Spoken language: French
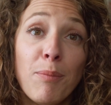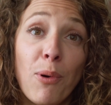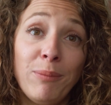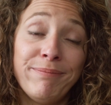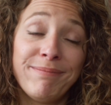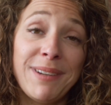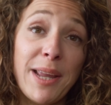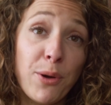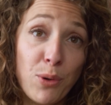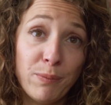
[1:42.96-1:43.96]
Bon,
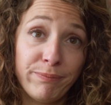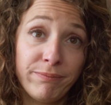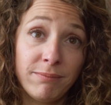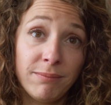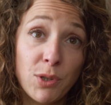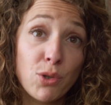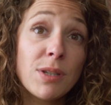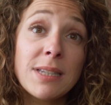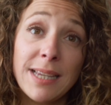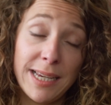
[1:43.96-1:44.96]
Léo, je
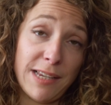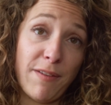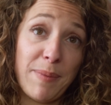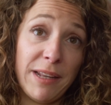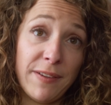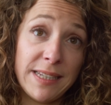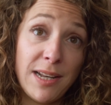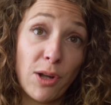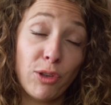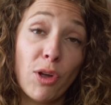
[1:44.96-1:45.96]
sais que ça va pas être
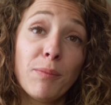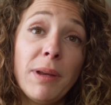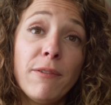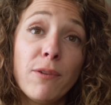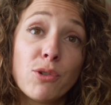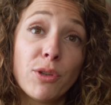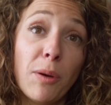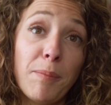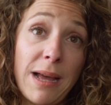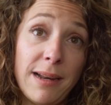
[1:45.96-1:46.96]
facile à entendre, mais il faut que je
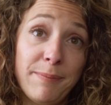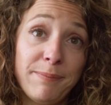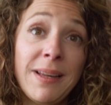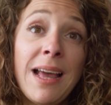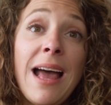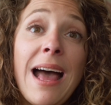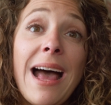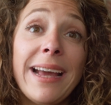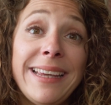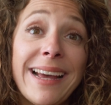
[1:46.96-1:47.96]
t'en parle.
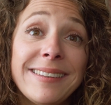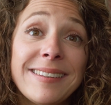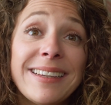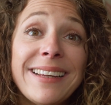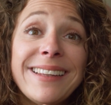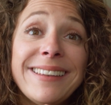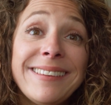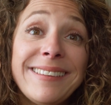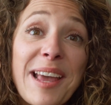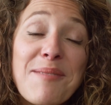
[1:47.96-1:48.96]
Agathe
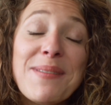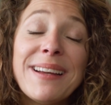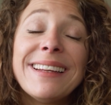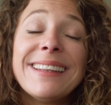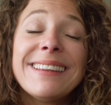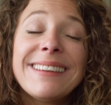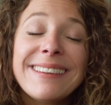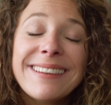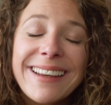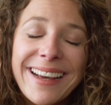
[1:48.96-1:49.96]
t'aime
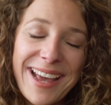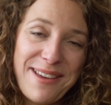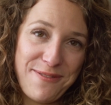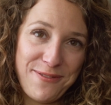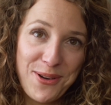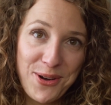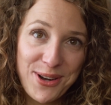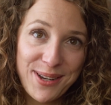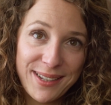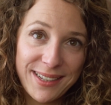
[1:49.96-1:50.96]
très
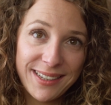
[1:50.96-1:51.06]
fort.